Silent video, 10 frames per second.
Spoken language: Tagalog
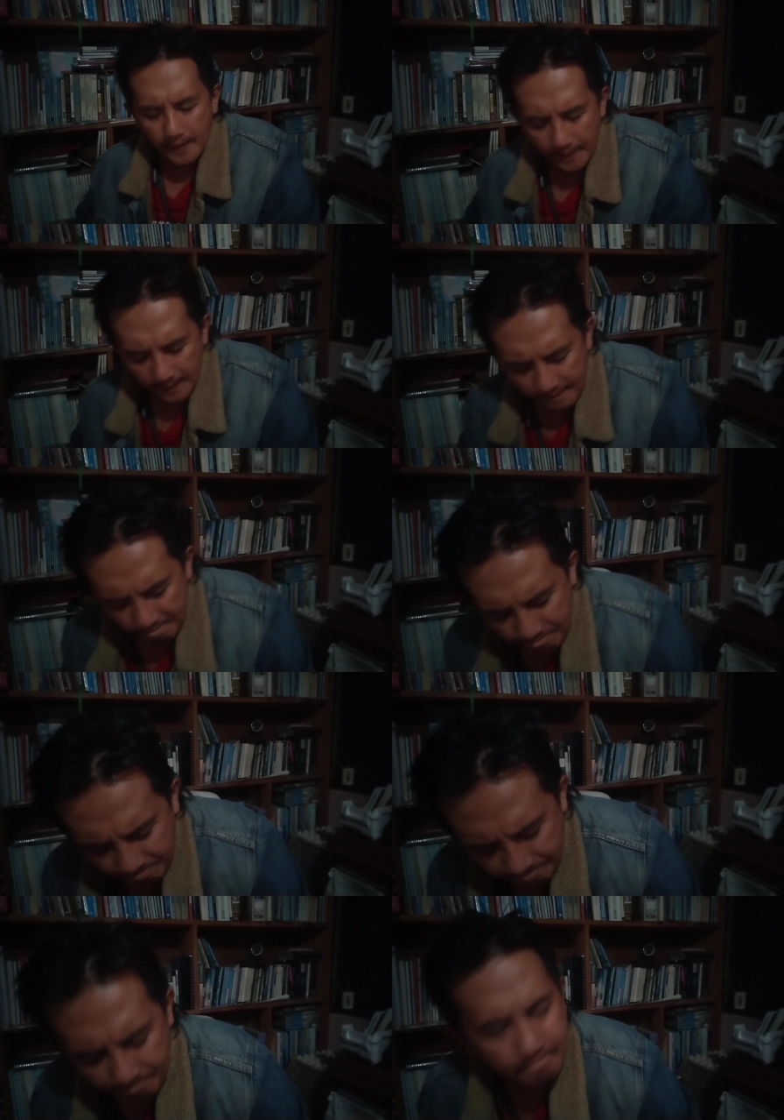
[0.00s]
um,
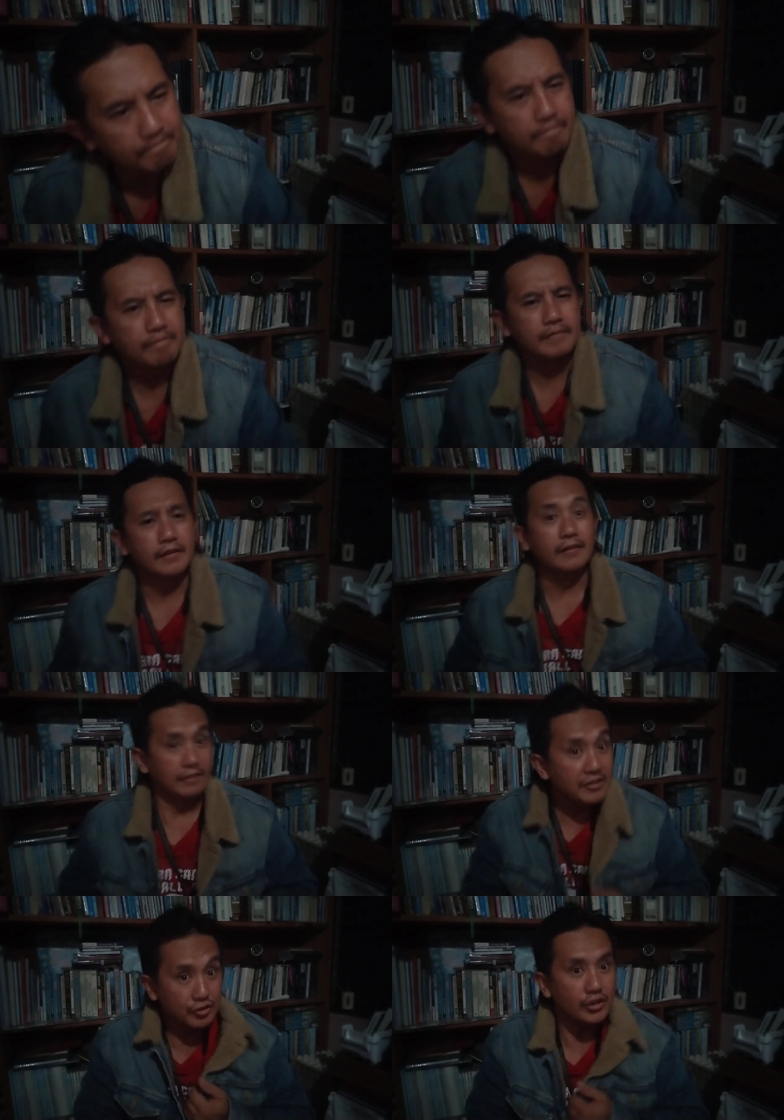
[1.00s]

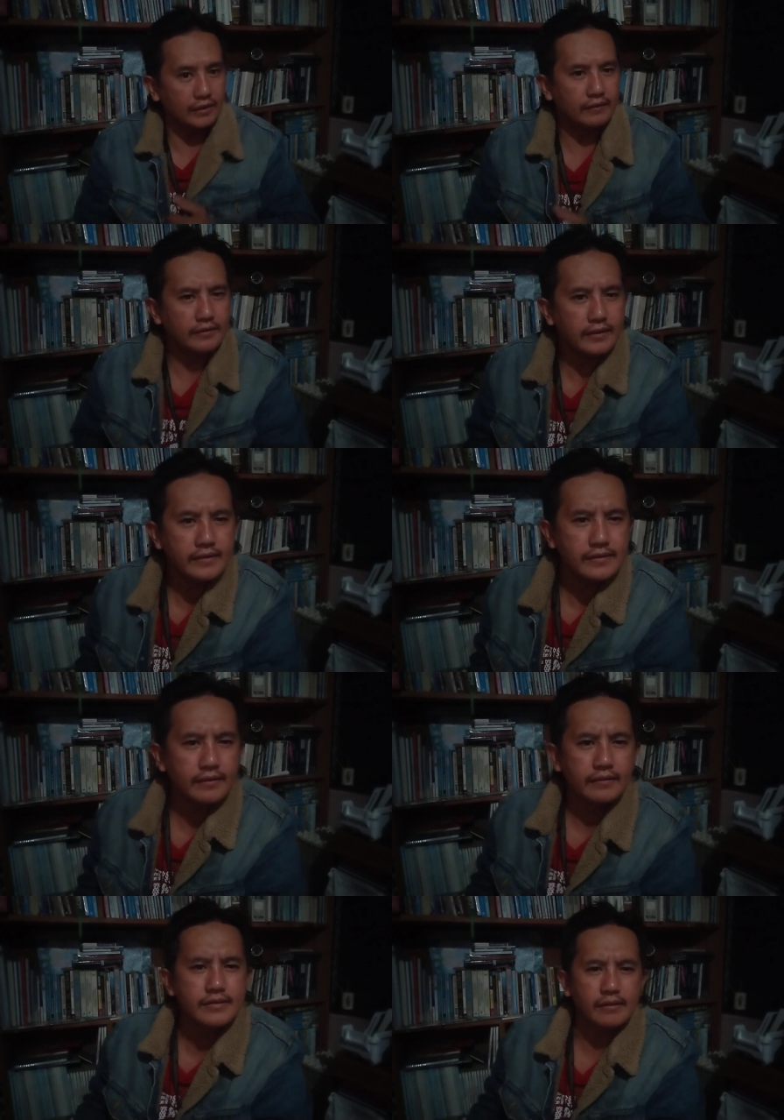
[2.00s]
legit DJ
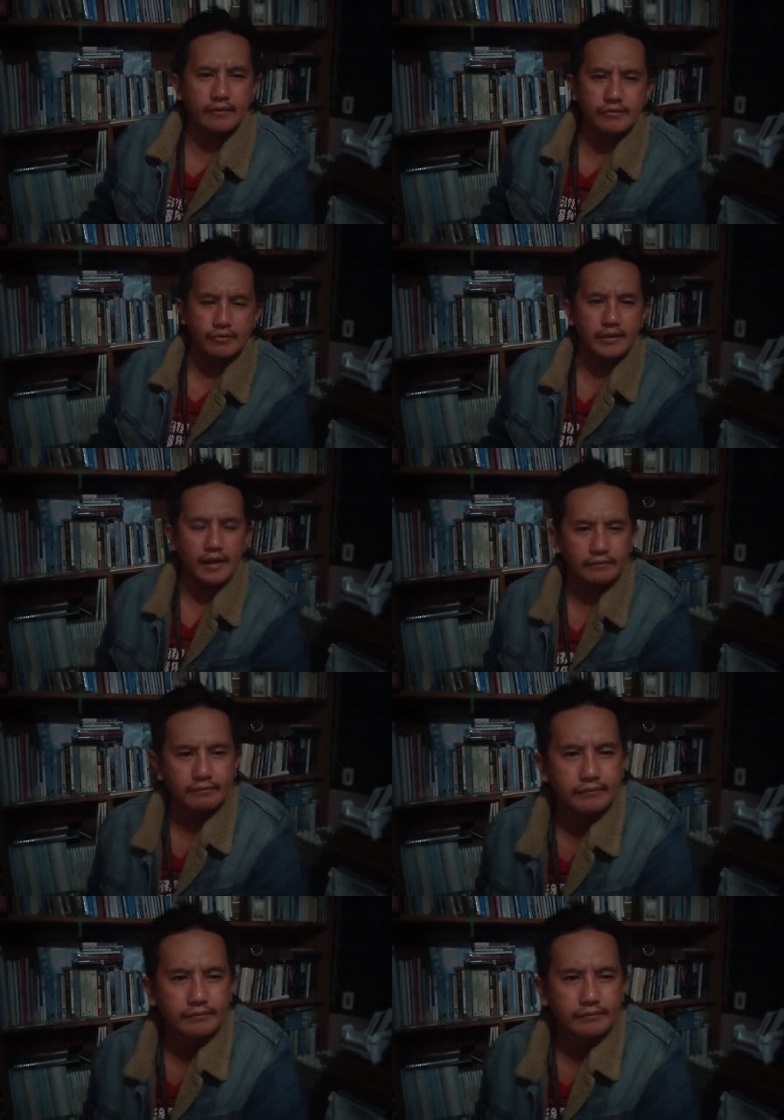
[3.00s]
sa lutsod na